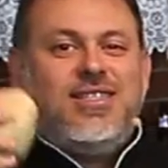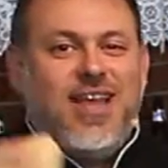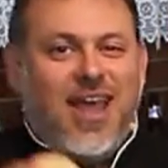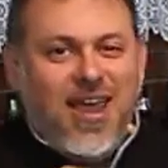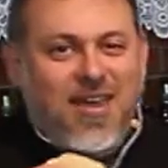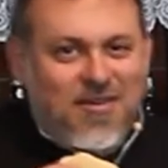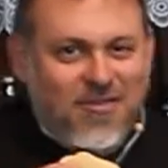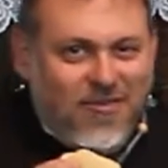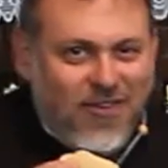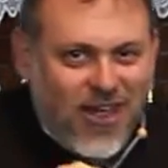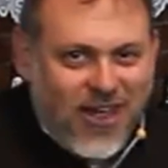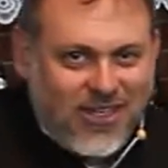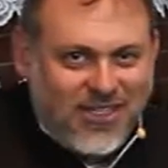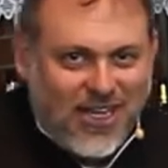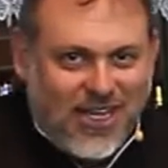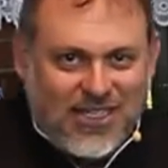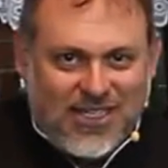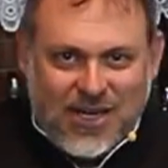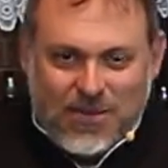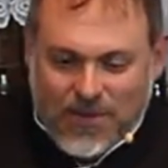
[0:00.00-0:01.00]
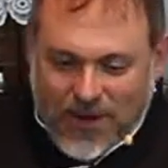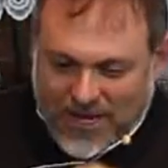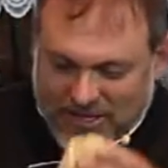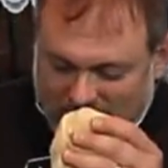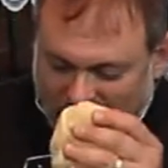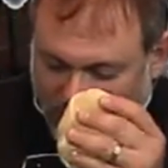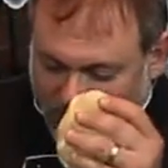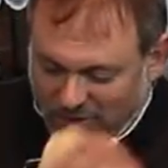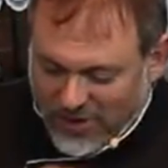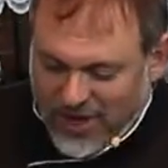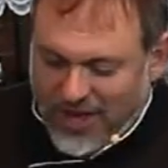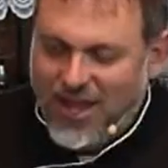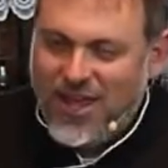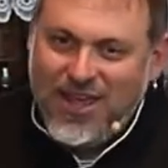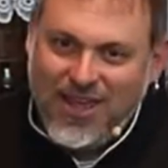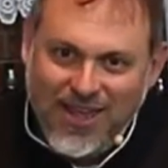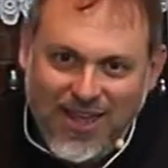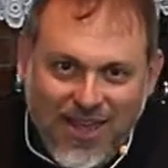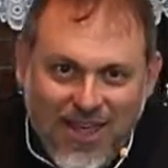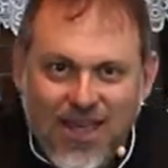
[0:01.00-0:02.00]
100 vezes essa massa foi
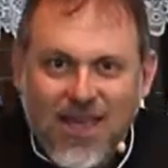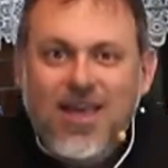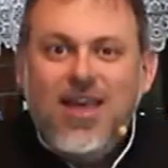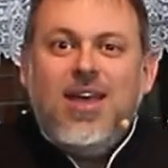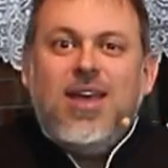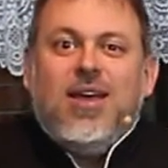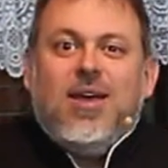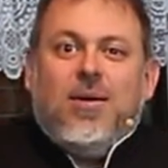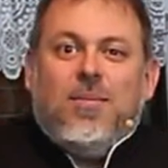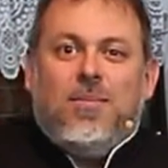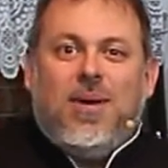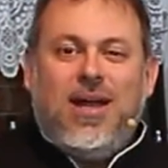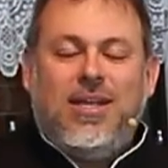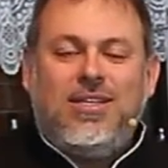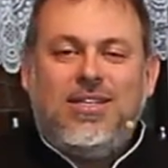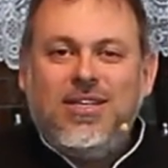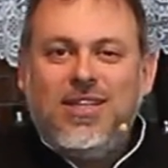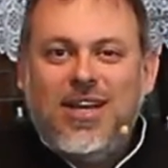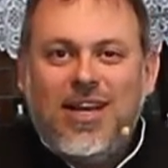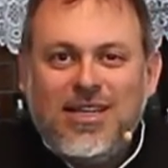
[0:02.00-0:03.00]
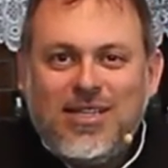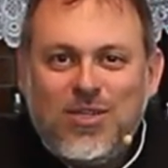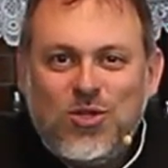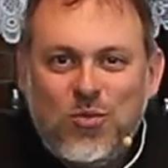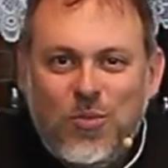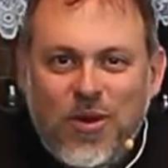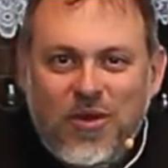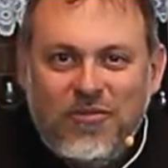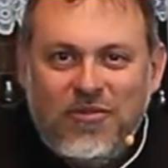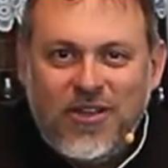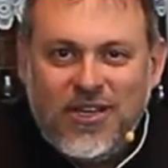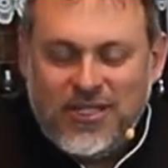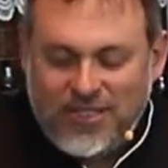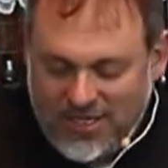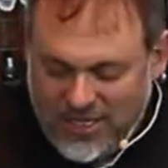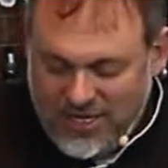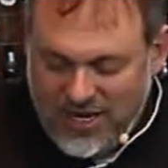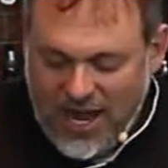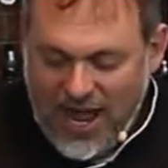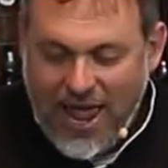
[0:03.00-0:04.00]
batida nessa superfície.